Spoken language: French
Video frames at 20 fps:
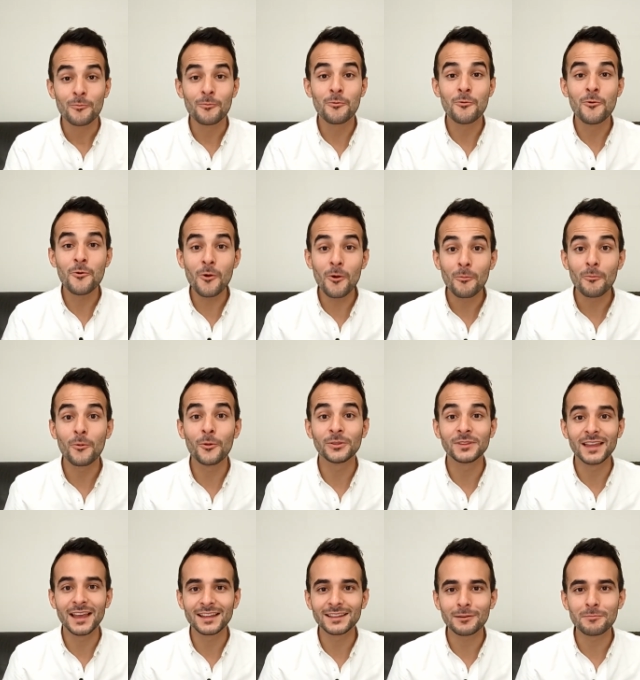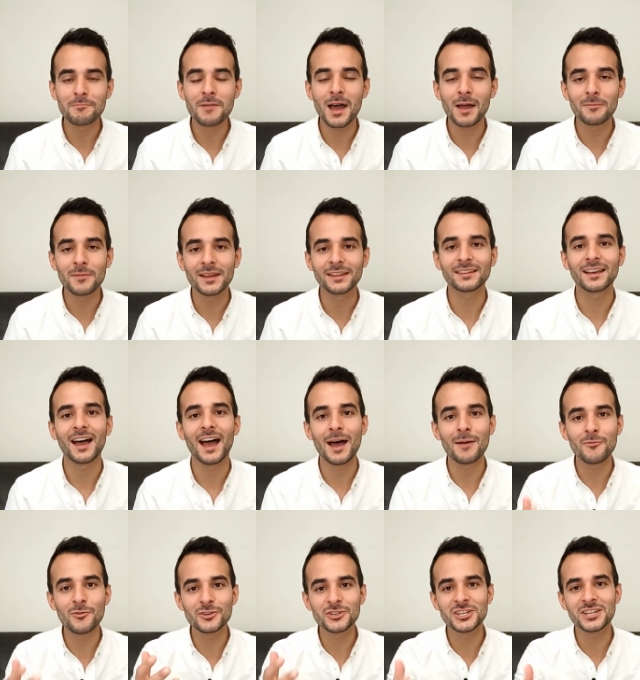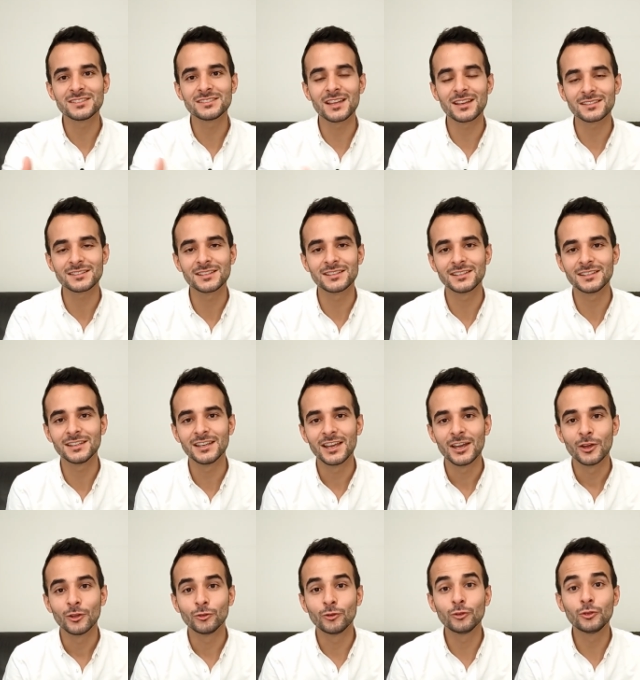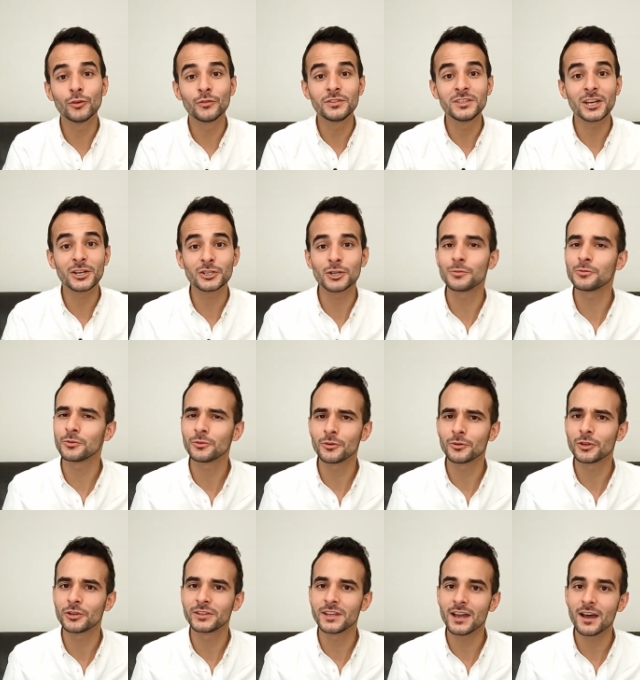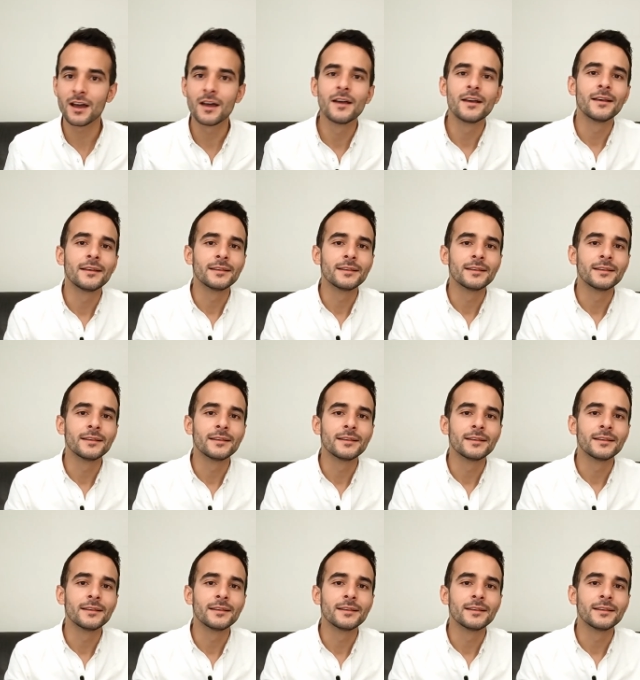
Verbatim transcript: pour peut-être permettre à Manchester City de devenir champion d'Angleterre